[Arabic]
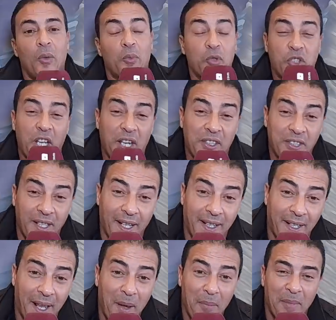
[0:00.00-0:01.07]
مشاهدينا
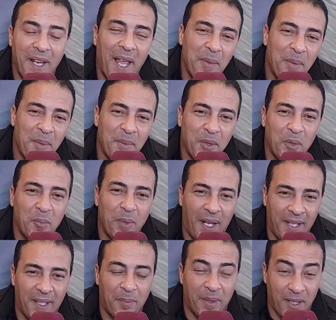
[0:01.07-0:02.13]
الكرام مرحبا بكم
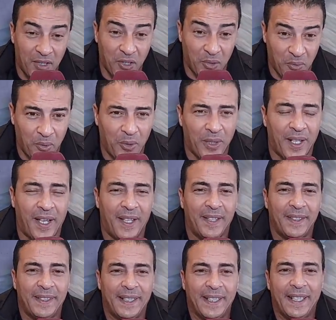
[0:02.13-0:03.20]
معنا مرة أخرى
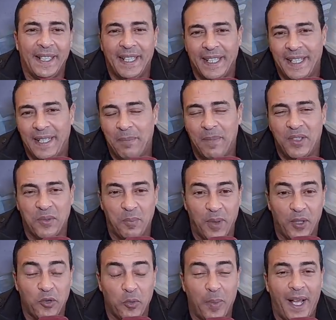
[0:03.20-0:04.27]
كما
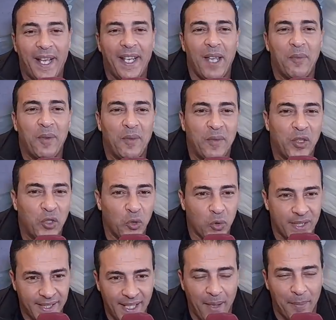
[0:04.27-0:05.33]
تبعتوا معنا في الفيديو
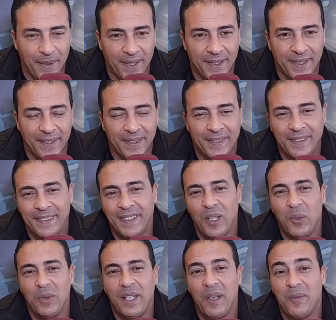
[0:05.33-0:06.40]
السابق
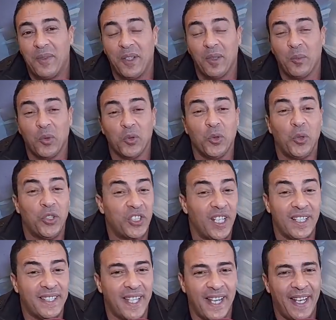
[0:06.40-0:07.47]
تناولنا فيه الموضوع
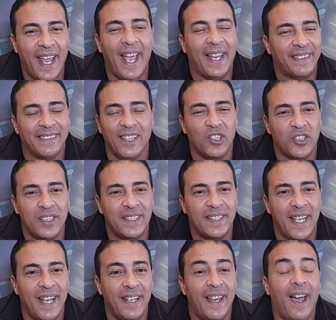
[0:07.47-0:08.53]
ديال سناء 12
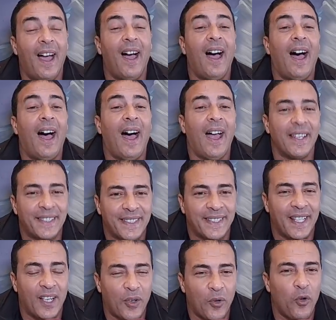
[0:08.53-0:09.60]
سنة
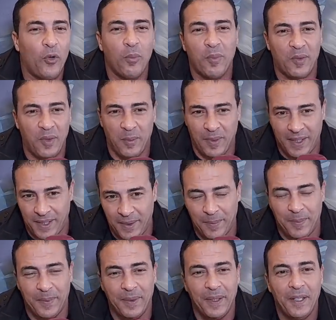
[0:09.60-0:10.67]
أصغر أم في المغرب
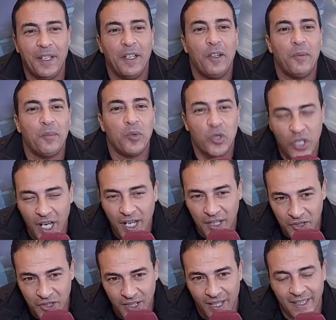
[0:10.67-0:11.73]

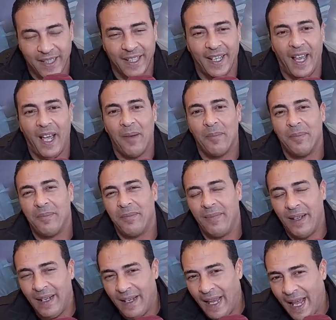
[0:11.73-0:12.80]
مشاهدينا الكرام
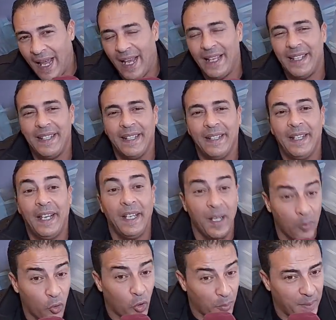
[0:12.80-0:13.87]
حاليا
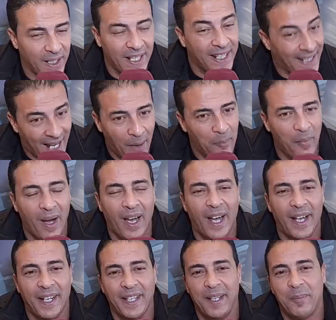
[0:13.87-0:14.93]
احنا مقبلين عما
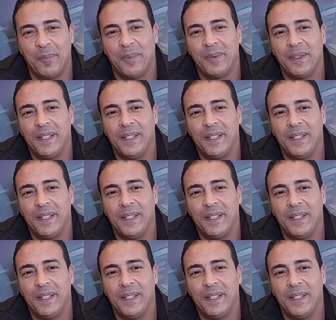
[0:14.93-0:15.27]
قريب